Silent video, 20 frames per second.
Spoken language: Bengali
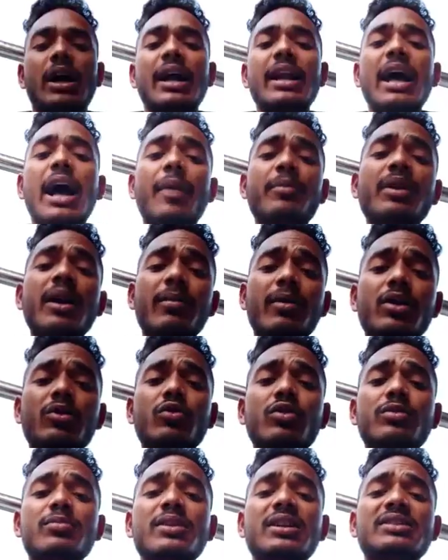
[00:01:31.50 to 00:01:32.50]
আরে আমি আবার
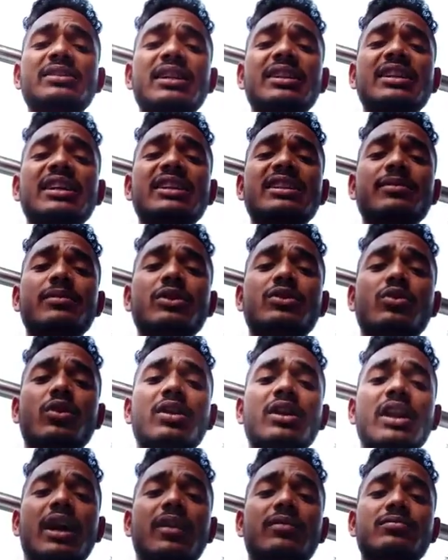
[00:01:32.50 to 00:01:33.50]
কোন মেয়ের সাথে এসএমএস
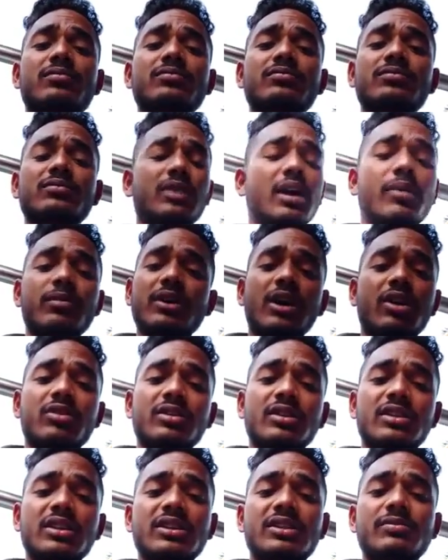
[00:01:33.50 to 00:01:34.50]
করলাম আমি
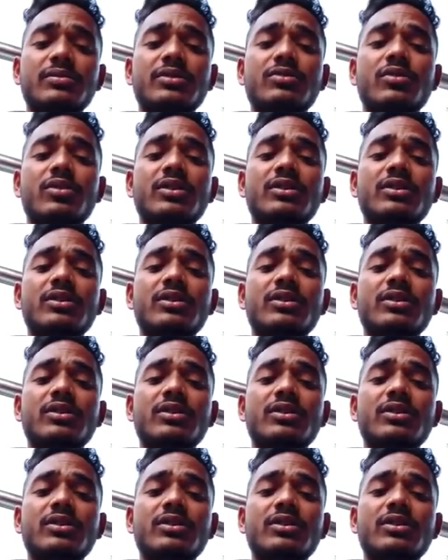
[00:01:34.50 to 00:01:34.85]
কারোর সাথে এসএমএস